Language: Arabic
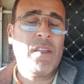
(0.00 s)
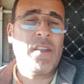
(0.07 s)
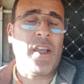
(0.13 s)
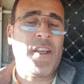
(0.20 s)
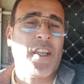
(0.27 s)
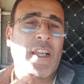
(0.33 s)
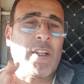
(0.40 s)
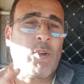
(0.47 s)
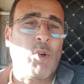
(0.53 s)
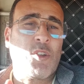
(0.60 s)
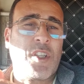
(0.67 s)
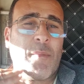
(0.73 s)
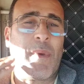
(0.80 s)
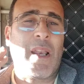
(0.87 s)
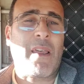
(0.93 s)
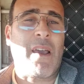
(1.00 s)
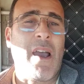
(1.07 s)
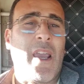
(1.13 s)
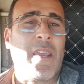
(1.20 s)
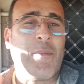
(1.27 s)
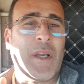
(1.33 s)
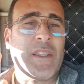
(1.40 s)
يعني كنكون ديما
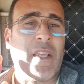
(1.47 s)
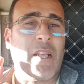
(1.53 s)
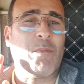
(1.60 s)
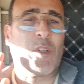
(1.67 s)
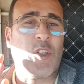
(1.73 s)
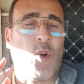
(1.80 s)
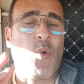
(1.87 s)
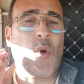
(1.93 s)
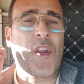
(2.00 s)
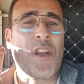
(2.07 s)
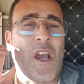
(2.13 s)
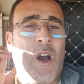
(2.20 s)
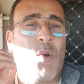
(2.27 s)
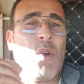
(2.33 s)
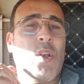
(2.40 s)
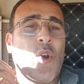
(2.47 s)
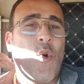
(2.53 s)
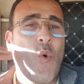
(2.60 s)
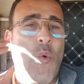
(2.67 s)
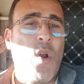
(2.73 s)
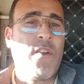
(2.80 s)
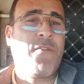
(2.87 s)
القائمه ديال المدعوين او
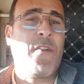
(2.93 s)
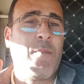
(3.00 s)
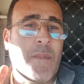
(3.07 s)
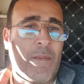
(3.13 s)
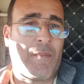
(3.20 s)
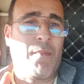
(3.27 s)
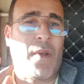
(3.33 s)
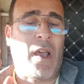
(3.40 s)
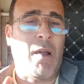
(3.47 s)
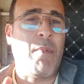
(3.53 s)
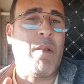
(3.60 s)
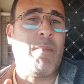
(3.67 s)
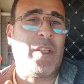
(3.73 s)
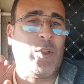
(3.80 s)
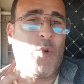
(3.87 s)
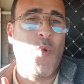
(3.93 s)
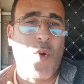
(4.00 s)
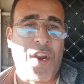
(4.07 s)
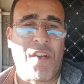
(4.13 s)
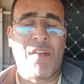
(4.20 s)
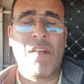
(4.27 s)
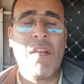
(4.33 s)
الاول في قبل
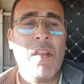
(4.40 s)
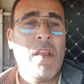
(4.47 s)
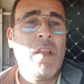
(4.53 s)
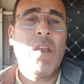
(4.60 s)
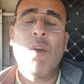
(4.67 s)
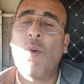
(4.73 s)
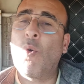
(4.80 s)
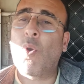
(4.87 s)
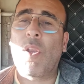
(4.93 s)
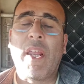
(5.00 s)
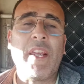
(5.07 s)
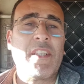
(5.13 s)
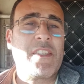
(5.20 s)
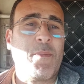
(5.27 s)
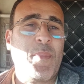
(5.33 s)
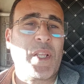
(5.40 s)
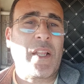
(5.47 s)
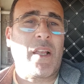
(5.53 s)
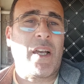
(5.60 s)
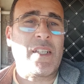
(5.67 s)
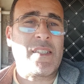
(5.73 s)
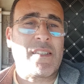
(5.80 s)
المدعوين والله يثبت
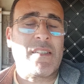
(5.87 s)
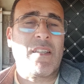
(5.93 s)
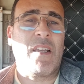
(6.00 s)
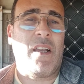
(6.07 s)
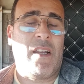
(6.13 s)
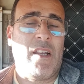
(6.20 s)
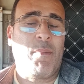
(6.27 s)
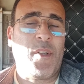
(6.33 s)
الغرس على